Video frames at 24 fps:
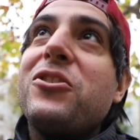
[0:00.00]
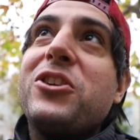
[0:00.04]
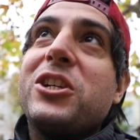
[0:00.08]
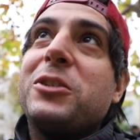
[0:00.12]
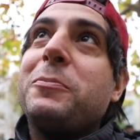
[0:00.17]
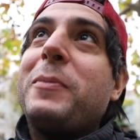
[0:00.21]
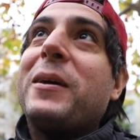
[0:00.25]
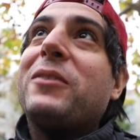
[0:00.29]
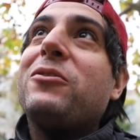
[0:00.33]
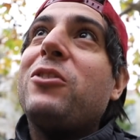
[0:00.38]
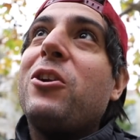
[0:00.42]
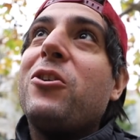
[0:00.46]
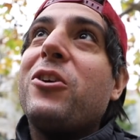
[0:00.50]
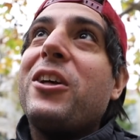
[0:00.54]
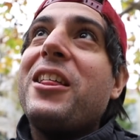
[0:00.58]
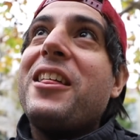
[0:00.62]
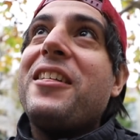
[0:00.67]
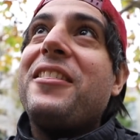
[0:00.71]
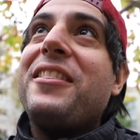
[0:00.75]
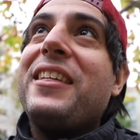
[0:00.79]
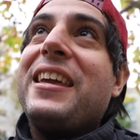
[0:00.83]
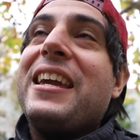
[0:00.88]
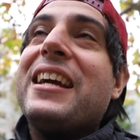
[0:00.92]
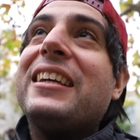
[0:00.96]
Con respecto a lo que
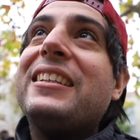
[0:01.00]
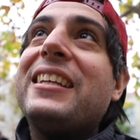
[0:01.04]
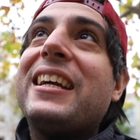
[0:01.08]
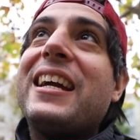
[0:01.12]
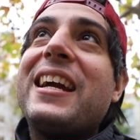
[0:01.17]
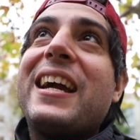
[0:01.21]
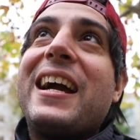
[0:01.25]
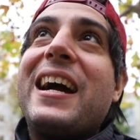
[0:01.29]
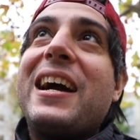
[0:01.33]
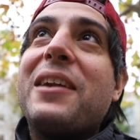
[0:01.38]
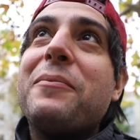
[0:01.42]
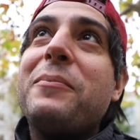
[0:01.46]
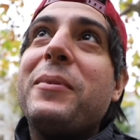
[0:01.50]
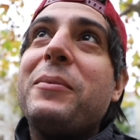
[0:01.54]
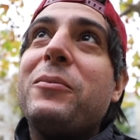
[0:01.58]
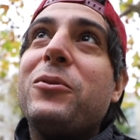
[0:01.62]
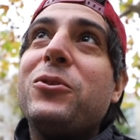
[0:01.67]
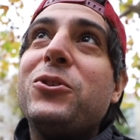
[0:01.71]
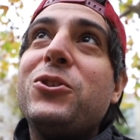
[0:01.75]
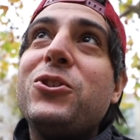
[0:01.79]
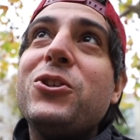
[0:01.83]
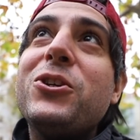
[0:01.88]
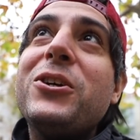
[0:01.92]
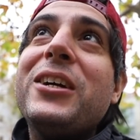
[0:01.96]
decías de quejarme
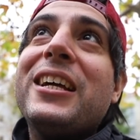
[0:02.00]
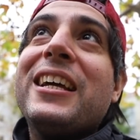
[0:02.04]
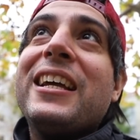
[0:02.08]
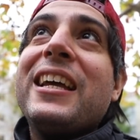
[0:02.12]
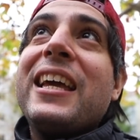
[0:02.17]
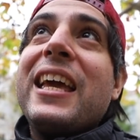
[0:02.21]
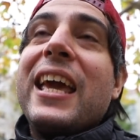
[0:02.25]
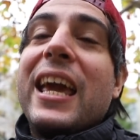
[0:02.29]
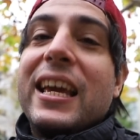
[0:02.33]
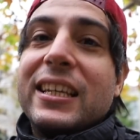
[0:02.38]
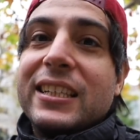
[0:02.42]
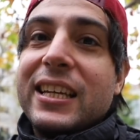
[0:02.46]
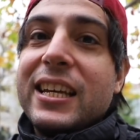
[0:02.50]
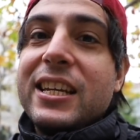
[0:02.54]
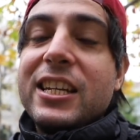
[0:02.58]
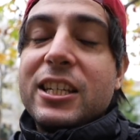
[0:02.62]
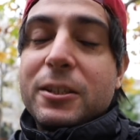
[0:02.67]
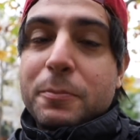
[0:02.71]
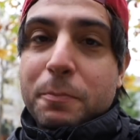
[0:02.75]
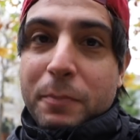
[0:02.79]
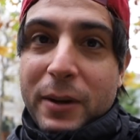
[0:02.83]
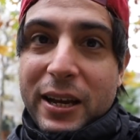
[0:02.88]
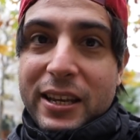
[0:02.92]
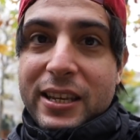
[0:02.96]
mucho, es que en
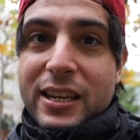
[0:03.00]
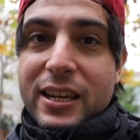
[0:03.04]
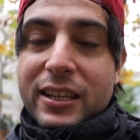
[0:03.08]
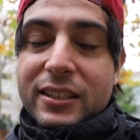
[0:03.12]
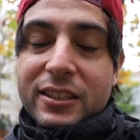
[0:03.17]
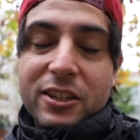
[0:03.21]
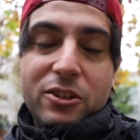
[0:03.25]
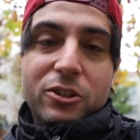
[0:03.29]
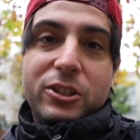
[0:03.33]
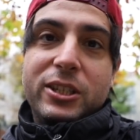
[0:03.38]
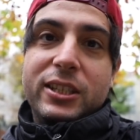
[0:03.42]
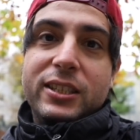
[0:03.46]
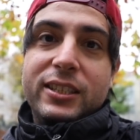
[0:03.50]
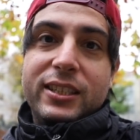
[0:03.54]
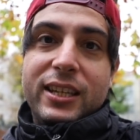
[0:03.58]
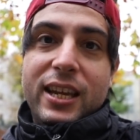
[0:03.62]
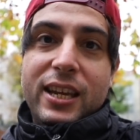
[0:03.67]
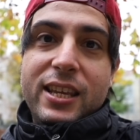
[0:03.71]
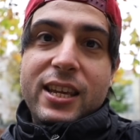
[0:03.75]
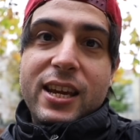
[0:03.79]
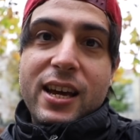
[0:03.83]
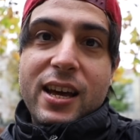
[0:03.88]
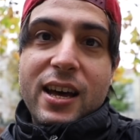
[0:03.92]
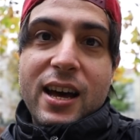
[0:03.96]
España se nos
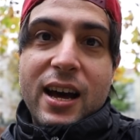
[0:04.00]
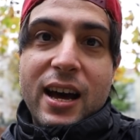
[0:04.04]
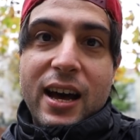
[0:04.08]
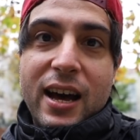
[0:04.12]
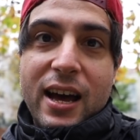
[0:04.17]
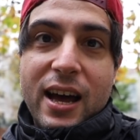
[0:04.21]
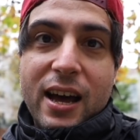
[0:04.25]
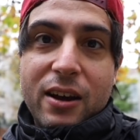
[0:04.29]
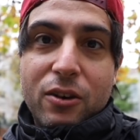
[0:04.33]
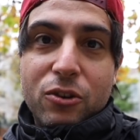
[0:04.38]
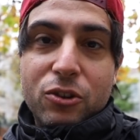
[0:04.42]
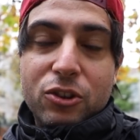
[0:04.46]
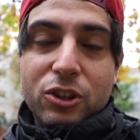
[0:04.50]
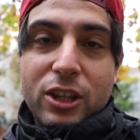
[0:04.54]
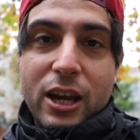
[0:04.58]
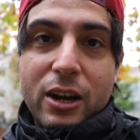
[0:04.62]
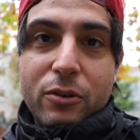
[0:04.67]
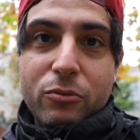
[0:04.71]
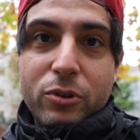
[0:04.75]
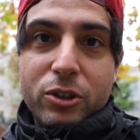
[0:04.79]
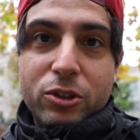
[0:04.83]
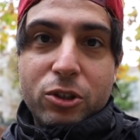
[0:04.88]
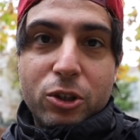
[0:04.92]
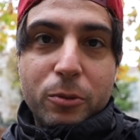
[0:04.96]
enseña a,
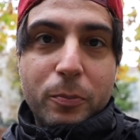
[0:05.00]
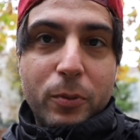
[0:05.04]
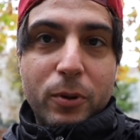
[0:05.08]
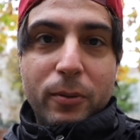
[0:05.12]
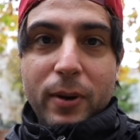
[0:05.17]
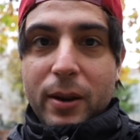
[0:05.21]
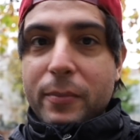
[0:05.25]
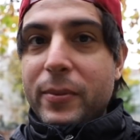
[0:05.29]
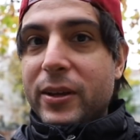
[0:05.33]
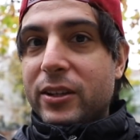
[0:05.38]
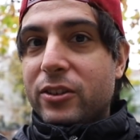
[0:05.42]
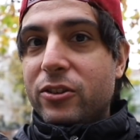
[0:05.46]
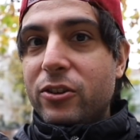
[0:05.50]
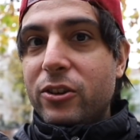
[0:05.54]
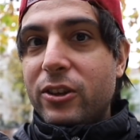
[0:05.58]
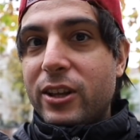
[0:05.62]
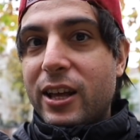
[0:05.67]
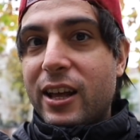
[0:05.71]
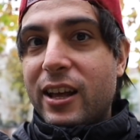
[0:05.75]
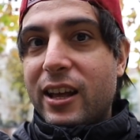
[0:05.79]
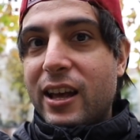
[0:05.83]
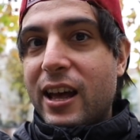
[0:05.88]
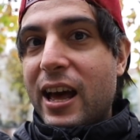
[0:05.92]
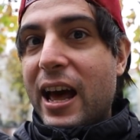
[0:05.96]
contar nuestros problemas, ¿no?
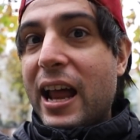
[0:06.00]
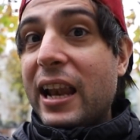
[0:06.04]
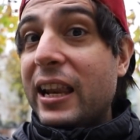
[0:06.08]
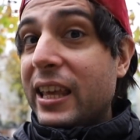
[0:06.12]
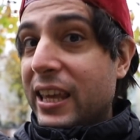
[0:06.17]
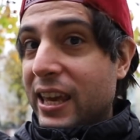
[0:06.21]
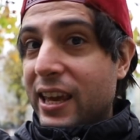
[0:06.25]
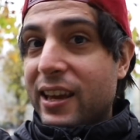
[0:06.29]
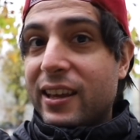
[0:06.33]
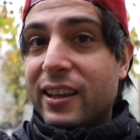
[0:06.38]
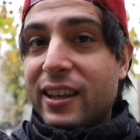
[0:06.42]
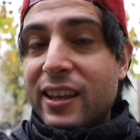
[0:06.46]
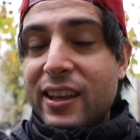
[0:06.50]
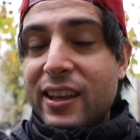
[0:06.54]
A, a, alguien.